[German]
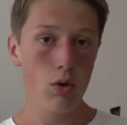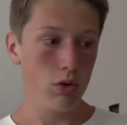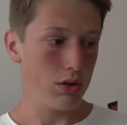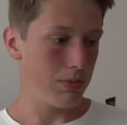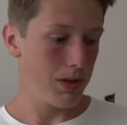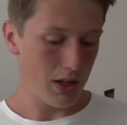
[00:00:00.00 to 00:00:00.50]

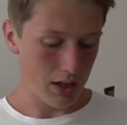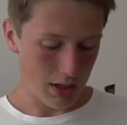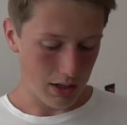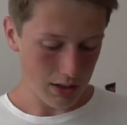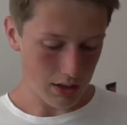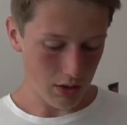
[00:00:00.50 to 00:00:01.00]

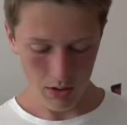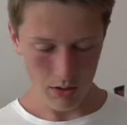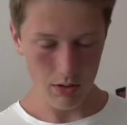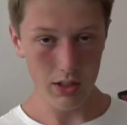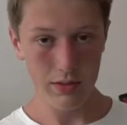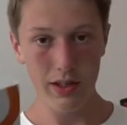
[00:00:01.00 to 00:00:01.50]
USB-Dings.
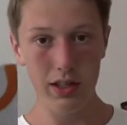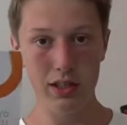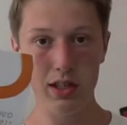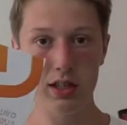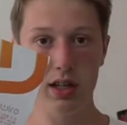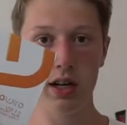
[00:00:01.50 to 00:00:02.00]
Und deswegen
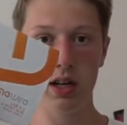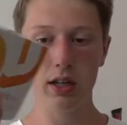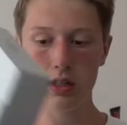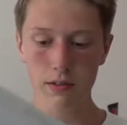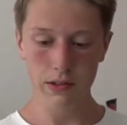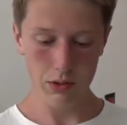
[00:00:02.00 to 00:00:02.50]
ist das ein
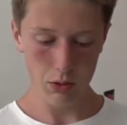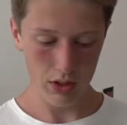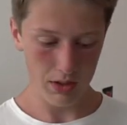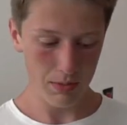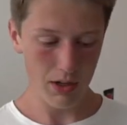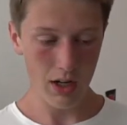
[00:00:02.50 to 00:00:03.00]
aktives
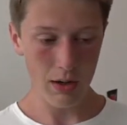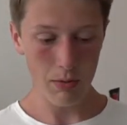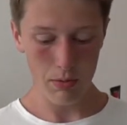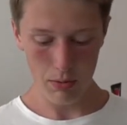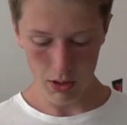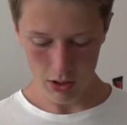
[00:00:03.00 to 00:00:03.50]

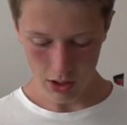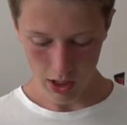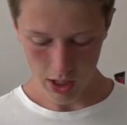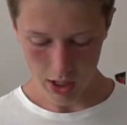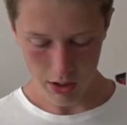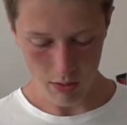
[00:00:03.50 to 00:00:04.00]
USB-Hub mit
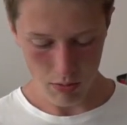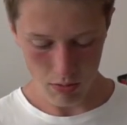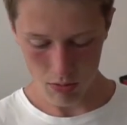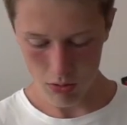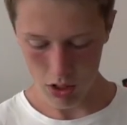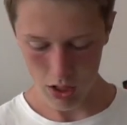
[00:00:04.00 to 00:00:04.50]
einem,
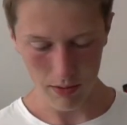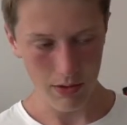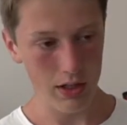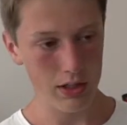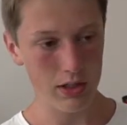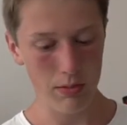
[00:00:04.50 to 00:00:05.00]
ja,
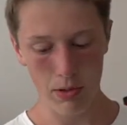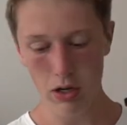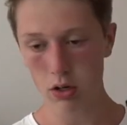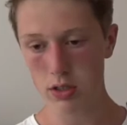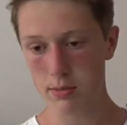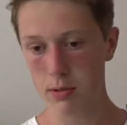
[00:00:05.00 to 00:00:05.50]
wie heißt es auf
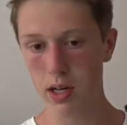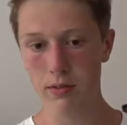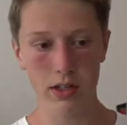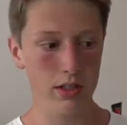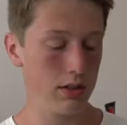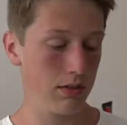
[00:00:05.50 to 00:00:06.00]
Power Supply
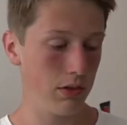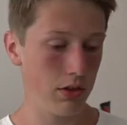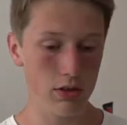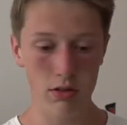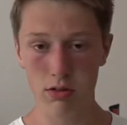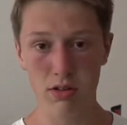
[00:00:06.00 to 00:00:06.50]
versus auf
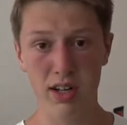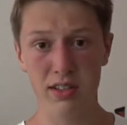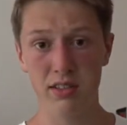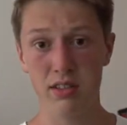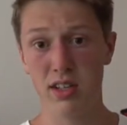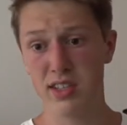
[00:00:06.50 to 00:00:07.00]
Deutsch
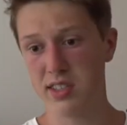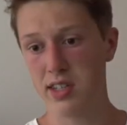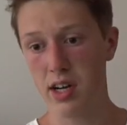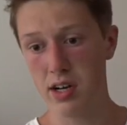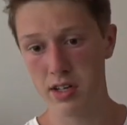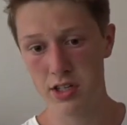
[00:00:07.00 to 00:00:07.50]
Netz,
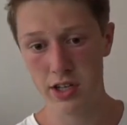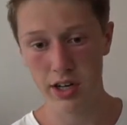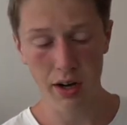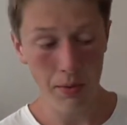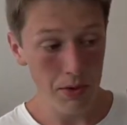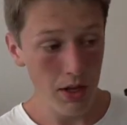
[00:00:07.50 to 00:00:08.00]
Netzteil,
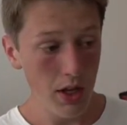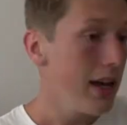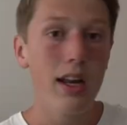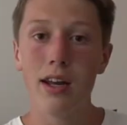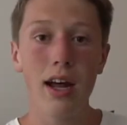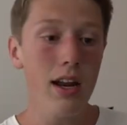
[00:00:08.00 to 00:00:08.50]
Netzstecker.
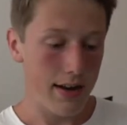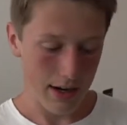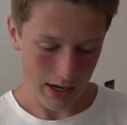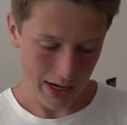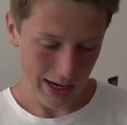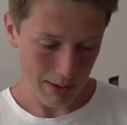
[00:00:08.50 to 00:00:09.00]
Dann
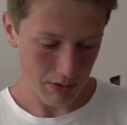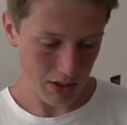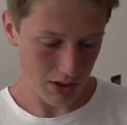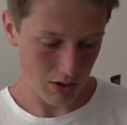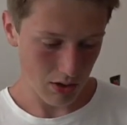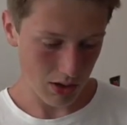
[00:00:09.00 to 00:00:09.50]
habe
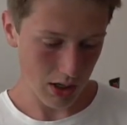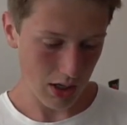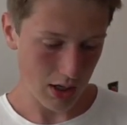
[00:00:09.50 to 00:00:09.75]
ich noch